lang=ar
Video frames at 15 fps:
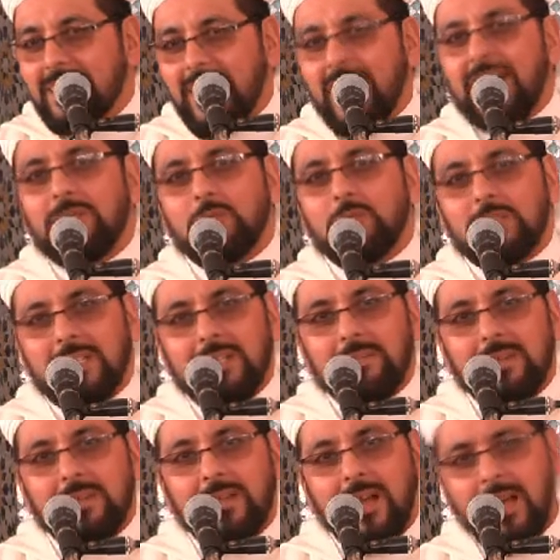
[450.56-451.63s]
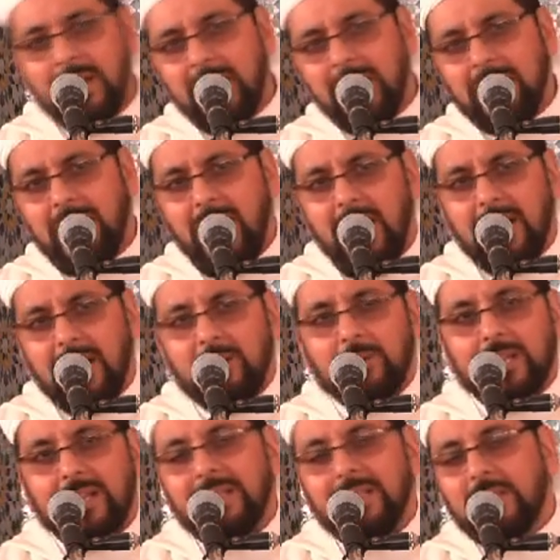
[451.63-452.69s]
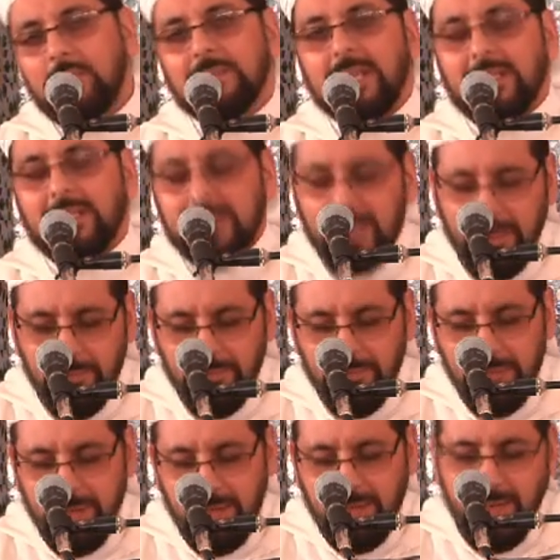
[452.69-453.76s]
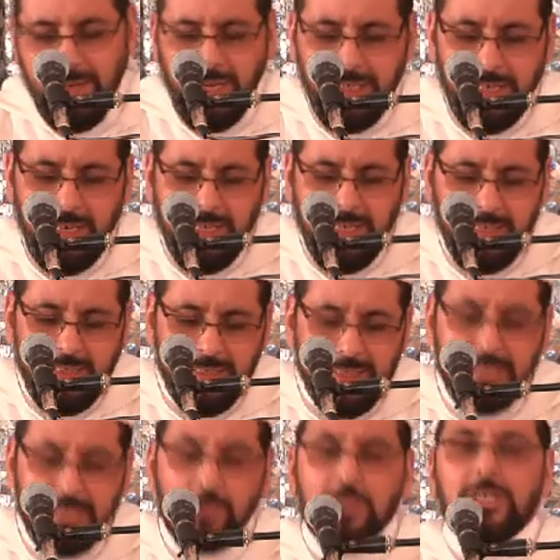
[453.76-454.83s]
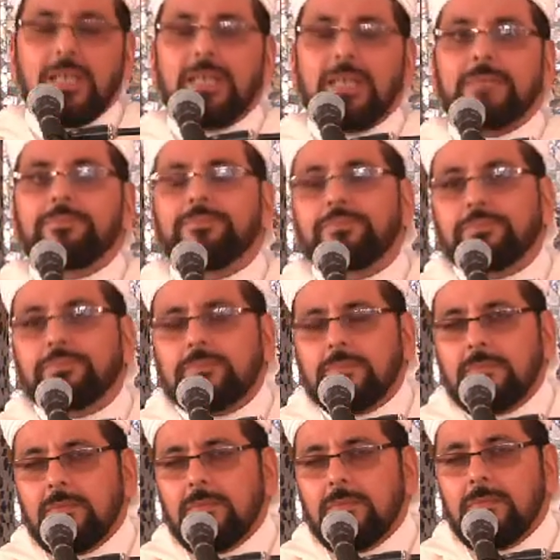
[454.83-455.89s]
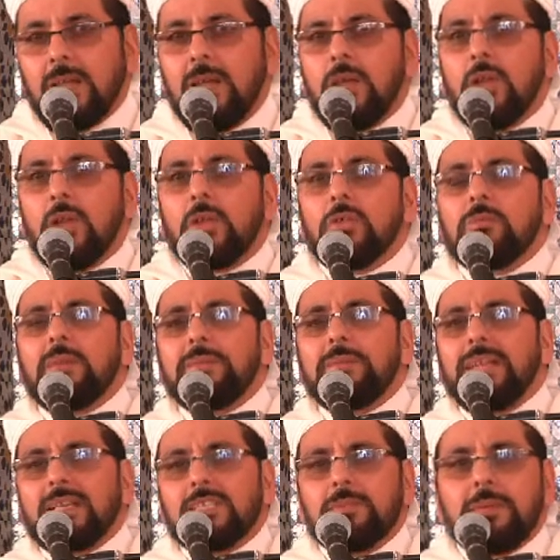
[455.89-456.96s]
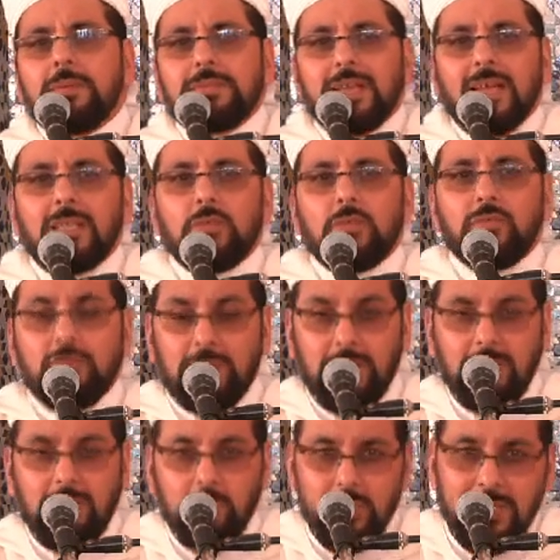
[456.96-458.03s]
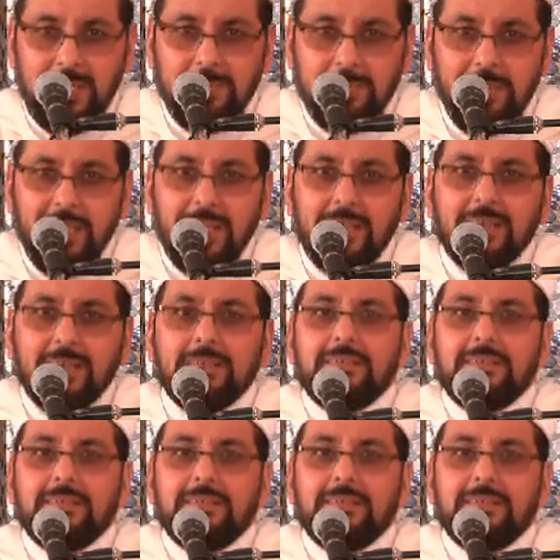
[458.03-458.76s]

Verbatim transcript: المسلمين هكذا حالنا لأنه ابتعدنا عن الله عز وجل ثم من أسباب تخلف المسلمين